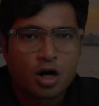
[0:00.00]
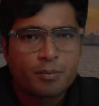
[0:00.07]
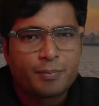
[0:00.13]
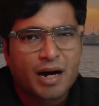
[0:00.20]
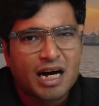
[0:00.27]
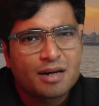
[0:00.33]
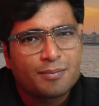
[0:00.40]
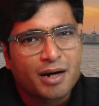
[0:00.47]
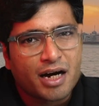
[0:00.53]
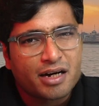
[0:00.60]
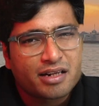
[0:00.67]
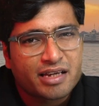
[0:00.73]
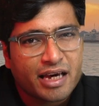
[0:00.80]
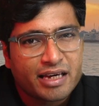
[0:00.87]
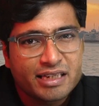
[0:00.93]
और बार
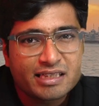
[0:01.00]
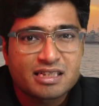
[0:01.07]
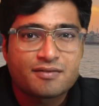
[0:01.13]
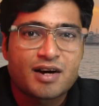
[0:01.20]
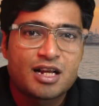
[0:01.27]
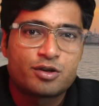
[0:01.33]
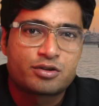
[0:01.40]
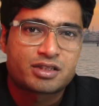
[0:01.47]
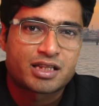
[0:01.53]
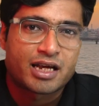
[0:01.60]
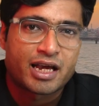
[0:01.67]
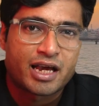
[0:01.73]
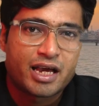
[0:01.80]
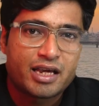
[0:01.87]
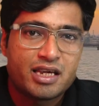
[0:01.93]
बार यही सवाल उठता
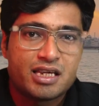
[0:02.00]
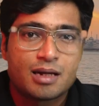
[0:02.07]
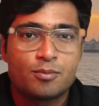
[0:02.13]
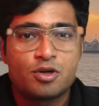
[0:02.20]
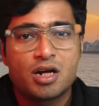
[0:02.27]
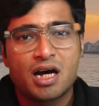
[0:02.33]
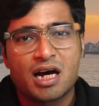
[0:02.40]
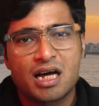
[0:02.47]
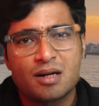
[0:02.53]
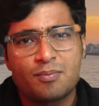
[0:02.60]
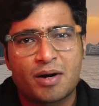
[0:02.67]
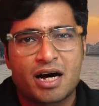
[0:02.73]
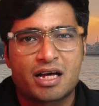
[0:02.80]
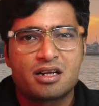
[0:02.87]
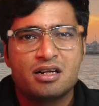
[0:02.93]
है कि यमुना हर
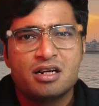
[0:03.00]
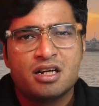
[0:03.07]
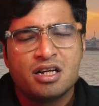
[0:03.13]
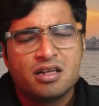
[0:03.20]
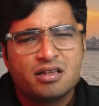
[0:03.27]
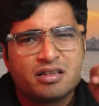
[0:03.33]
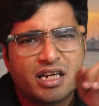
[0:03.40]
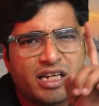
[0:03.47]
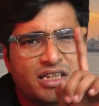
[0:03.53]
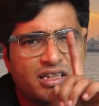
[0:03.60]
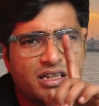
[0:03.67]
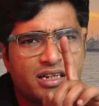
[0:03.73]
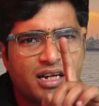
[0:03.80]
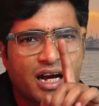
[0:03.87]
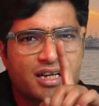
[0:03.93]
बार देश
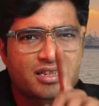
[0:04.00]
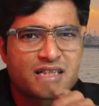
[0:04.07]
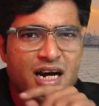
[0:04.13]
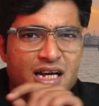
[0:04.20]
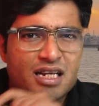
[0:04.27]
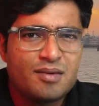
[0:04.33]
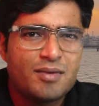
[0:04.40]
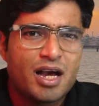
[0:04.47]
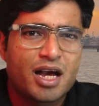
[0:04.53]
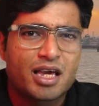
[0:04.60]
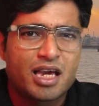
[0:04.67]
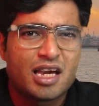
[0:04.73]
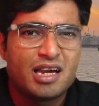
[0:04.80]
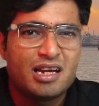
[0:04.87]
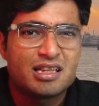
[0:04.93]
की राजधानी में
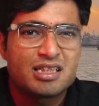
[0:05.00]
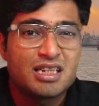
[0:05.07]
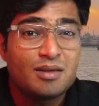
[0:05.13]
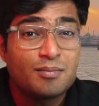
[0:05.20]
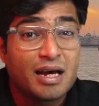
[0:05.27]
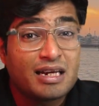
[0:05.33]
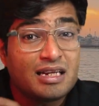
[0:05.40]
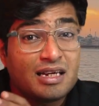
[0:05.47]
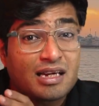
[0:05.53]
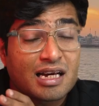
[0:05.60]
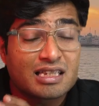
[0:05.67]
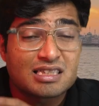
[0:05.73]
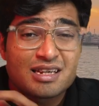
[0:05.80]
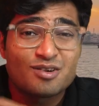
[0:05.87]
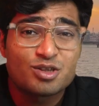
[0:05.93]
आके ही इतनी मैली
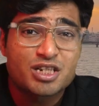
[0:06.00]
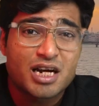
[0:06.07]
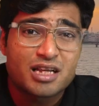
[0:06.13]
कैसे हो